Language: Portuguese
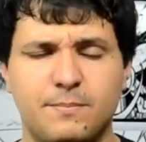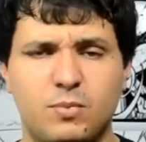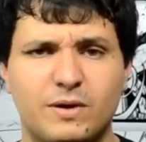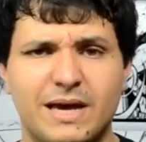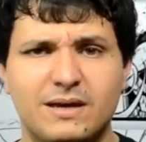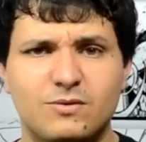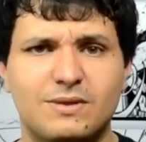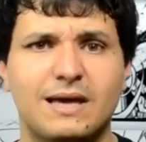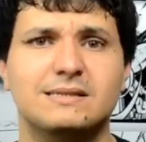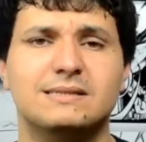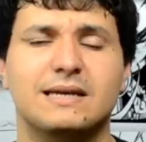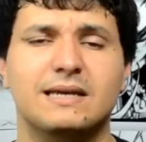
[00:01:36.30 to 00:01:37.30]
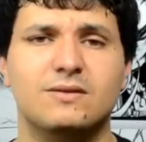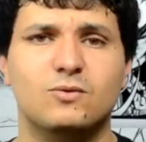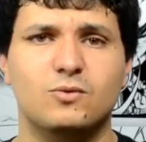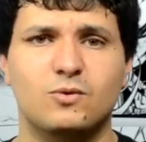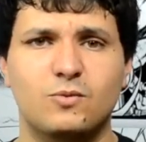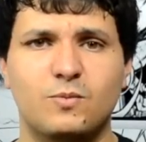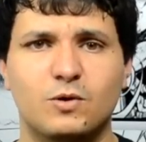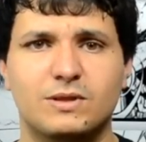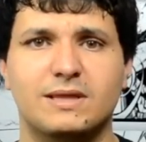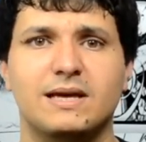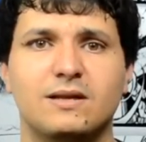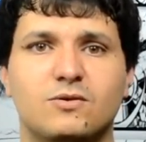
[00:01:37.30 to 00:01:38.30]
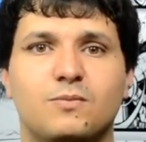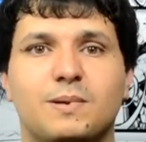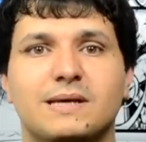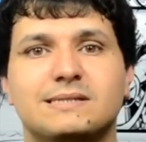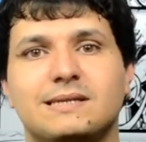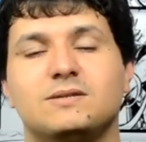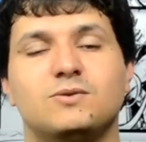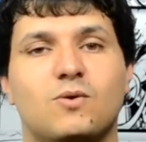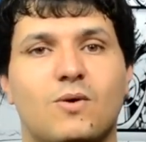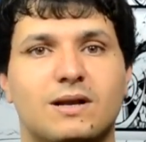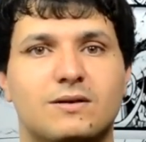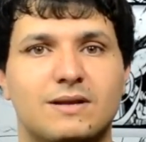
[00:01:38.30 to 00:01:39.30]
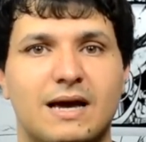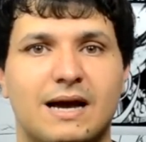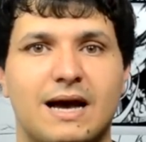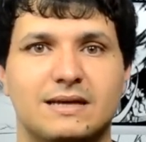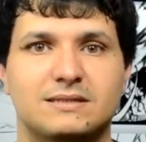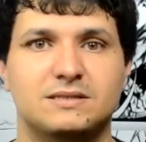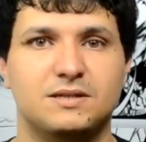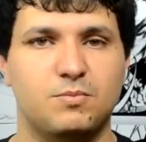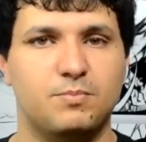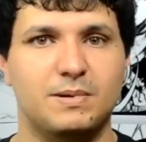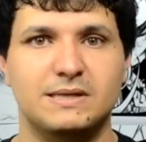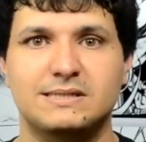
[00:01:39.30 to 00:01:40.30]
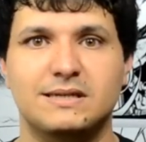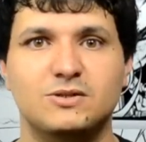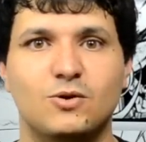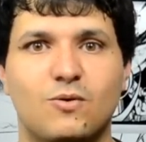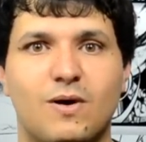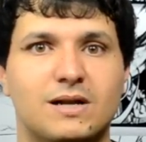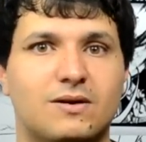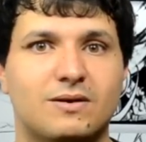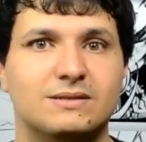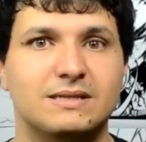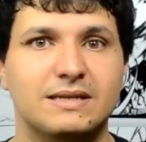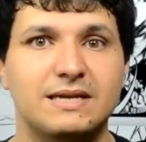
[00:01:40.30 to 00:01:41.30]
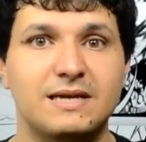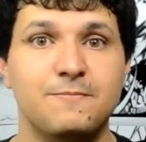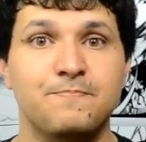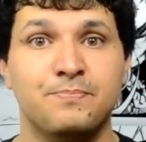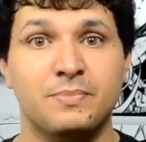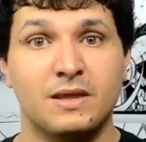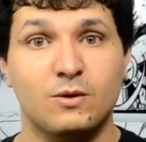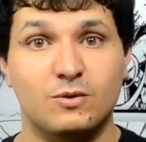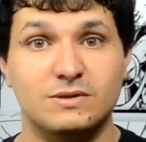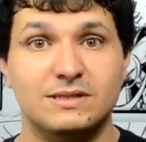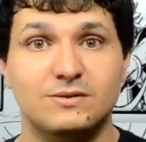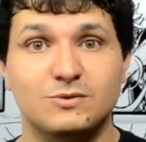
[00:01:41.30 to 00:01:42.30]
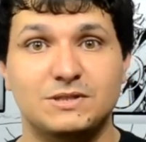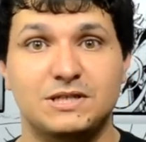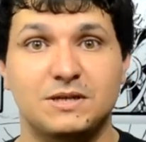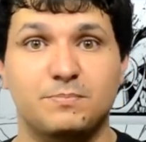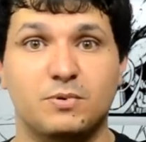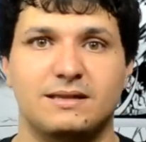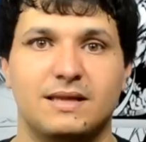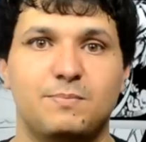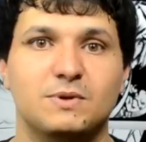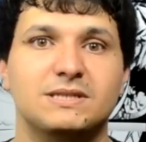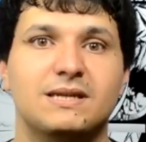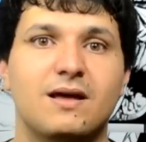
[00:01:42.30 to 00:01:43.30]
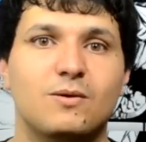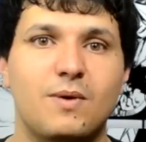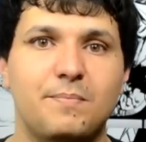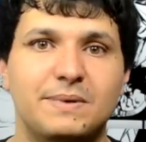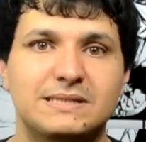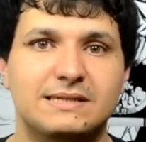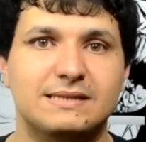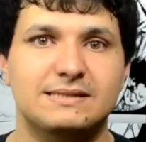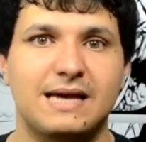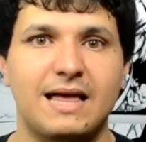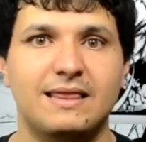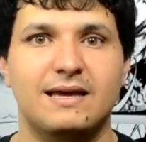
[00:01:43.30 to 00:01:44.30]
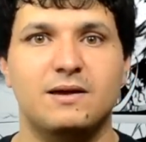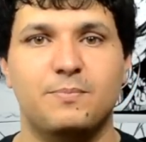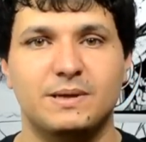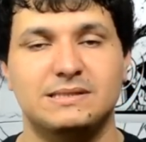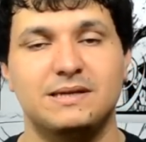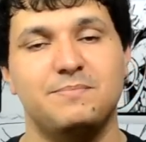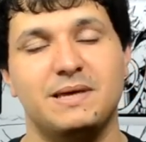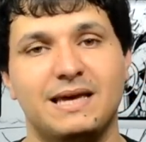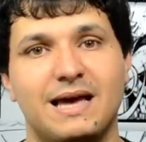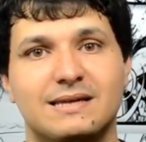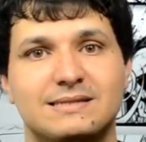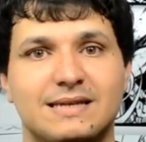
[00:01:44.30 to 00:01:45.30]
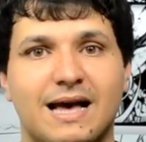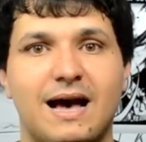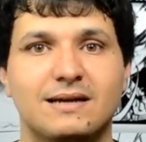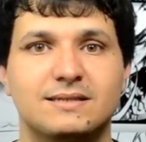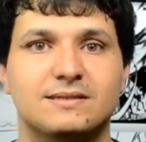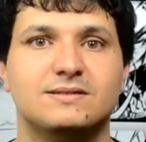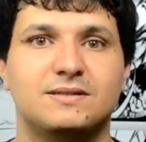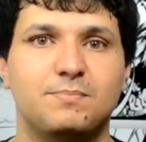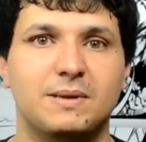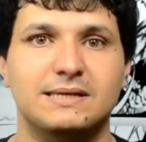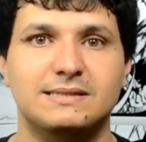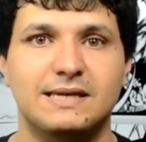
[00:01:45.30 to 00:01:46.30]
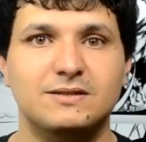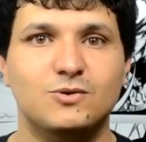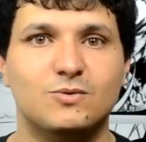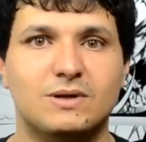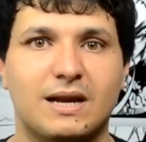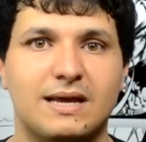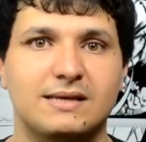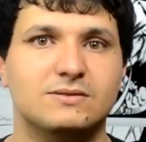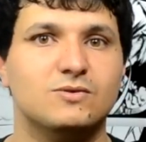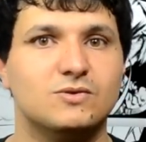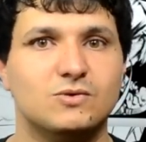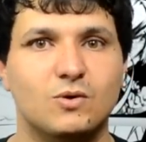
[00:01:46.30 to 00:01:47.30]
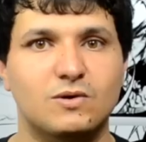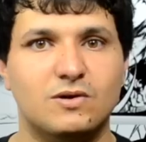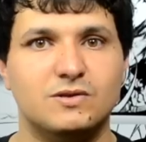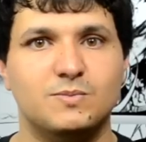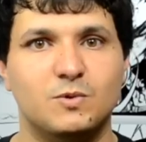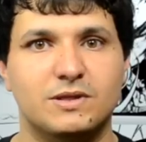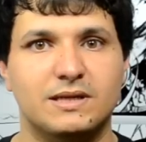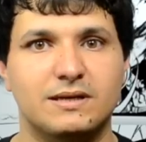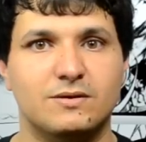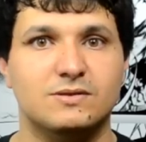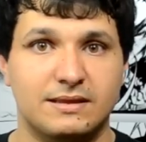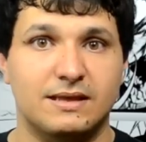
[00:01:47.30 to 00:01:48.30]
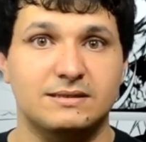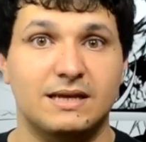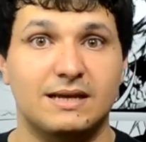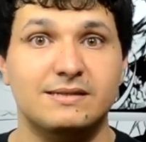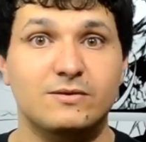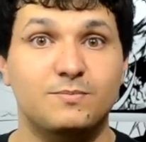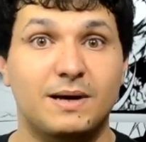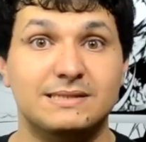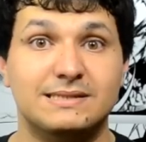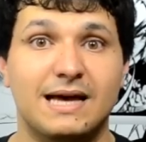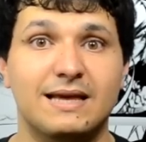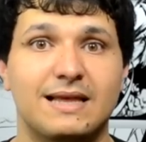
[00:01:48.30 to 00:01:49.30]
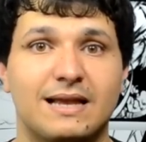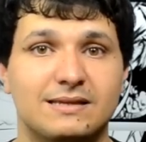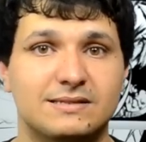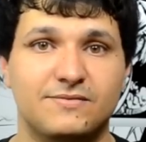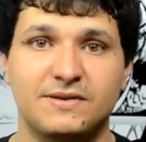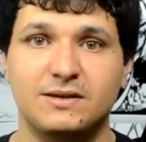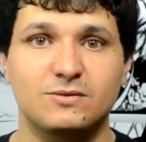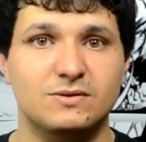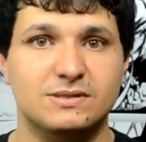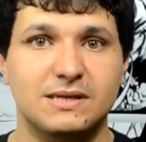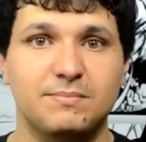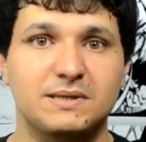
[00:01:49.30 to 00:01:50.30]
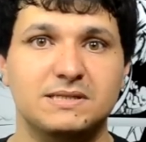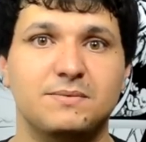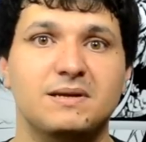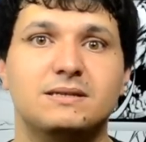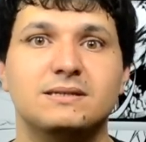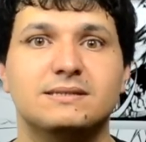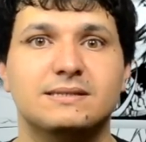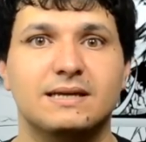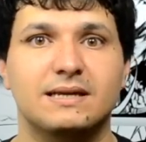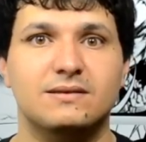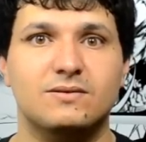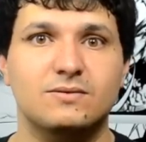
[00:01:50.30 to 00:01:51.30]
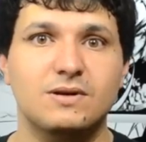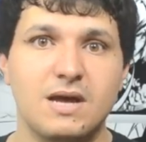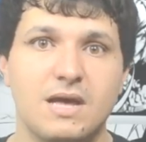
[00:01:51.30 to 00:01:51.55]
por que, que não está escrito o modelo do PlayStation 4 na caixa, tipo PlayStation 4 Slim coisa do tipo. Depois de dar uma pesquisada, eu percebi que as caixas de PlayStation 3 dos outros modelos da geração passada, elas vinham simplesmente escrito